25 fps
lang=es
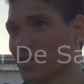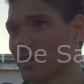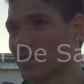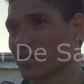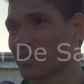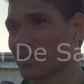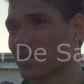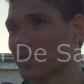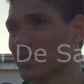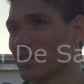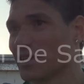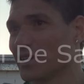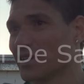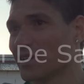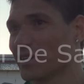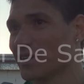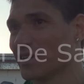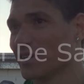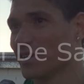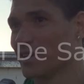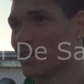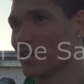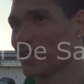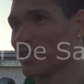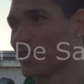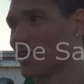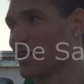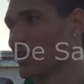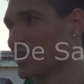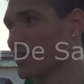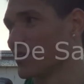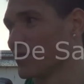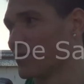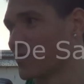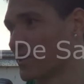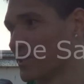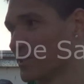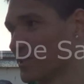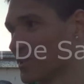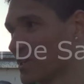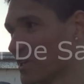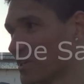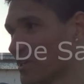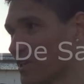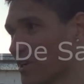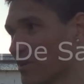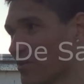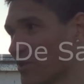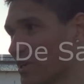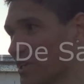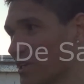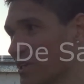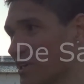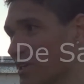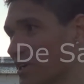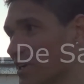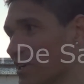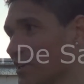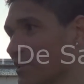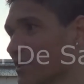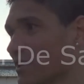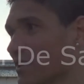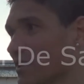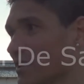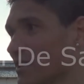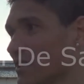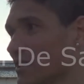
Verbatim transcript: de ascender, tenés que enfrentarte a cualquiera.